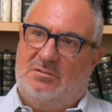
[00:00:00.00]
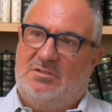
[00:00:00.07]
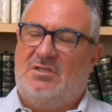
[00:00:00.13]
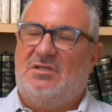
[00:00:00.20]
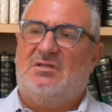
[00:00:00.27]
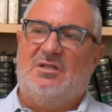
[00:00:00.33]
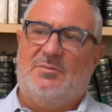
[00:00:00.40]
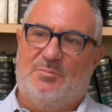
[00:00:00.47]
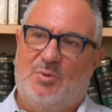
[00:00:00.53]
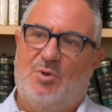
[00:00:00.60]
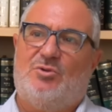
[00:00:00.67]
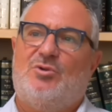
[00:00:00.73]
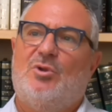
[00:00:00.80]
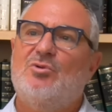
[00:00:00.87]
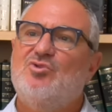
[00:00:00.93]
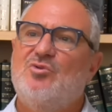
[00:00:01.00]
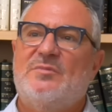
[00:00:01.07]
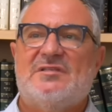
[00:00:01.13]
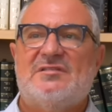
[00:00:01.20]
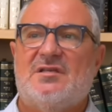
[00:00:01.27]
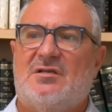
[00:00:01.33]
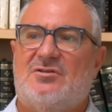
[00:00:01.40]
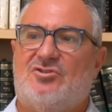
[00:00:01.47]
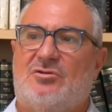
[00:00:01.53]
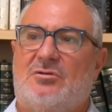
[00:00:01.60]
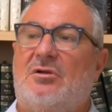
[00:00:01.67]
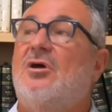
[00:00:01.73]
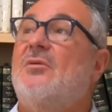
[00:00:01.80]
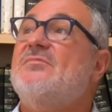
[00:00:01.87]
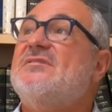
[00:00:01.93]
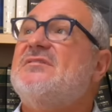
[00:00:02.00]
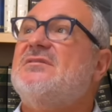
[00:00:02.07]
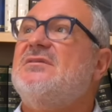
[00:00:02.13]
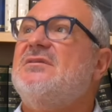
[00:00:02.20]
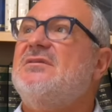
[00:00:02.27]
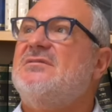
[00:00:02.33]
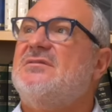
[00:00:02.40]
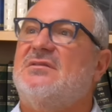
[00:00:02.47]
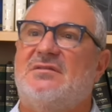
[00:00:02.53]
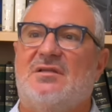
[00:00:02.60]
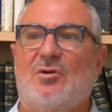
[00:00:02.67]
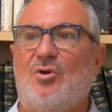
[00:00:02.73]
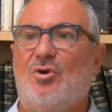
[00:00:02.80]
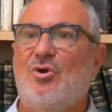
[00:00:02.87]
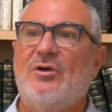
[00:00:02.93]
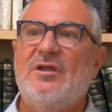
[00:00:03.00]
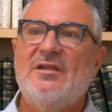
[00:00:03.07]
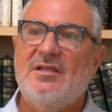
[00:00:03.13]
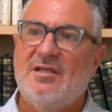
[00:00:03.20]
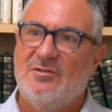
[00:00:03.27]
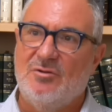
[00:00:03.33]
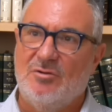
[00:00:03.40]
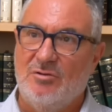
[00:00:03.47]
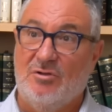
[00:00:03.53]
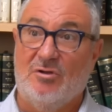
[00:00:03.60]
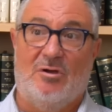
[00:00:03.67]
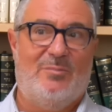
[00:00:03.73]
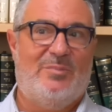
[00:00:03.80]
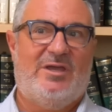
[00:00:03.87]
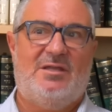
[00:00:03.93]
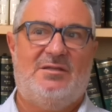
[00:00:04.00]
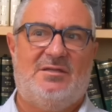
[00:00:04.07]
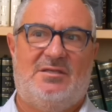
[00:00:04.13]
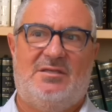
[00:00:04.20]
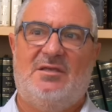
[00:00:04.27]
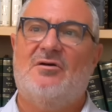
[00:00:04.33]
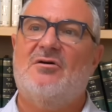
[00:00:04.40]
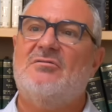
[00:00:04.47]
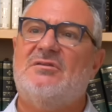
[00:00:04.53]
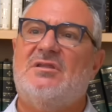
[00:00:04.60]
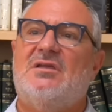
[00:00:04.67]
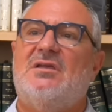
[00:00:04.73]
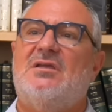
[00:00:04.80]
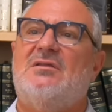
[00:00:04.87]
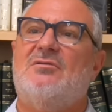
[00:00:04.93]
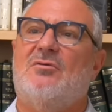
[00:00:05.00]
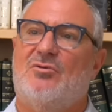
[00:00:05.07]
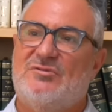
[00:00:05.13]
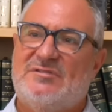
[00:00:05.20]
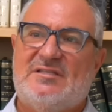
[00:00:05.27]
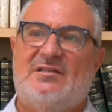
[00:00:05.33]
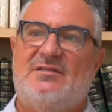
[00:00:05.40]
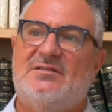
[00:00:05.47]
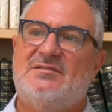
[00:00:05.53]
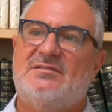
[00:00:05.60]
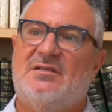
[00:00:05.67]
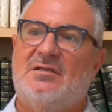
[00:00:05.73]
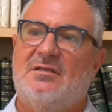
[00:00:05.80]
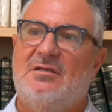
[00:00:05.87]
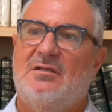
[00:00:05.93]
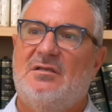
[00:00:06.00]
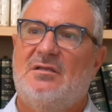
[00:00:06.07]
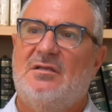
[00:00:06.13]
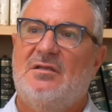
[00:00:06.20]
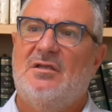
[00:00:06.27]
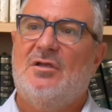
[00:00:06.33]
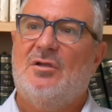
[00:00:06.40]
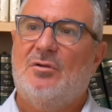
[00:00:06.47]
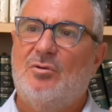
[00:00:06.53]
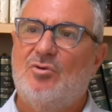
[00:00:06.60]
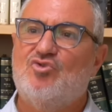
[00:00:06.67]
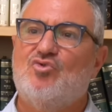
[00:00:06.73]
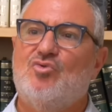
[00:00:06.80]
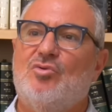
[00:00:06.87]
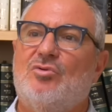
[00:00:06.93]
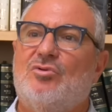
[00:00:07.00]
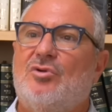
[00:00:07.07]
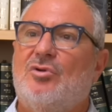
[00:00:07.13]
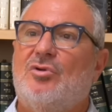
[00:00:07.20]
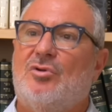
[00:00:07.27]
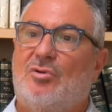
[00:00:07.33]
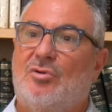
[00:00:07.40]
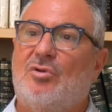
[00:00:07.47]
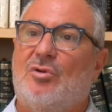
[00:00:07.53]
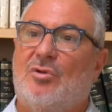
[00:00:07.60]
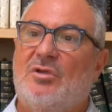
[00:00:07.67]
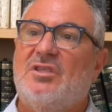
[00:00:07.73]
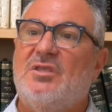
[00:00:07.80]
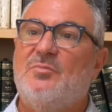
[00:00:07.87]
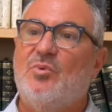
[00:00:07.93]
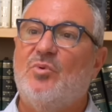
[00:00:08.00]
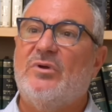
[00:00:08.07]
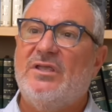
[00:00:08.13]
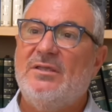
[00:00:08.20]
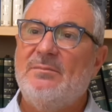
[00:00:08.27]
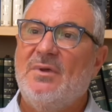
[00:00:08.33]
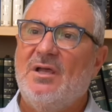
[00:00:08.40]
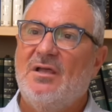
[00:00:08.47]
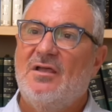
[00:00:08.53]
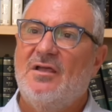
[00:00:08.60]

qui était porteur du message. Comme si c'était le Cohen Gadol, le grand prêtre, qui rentrait dans le Saint des Saints le jour de Kippourim,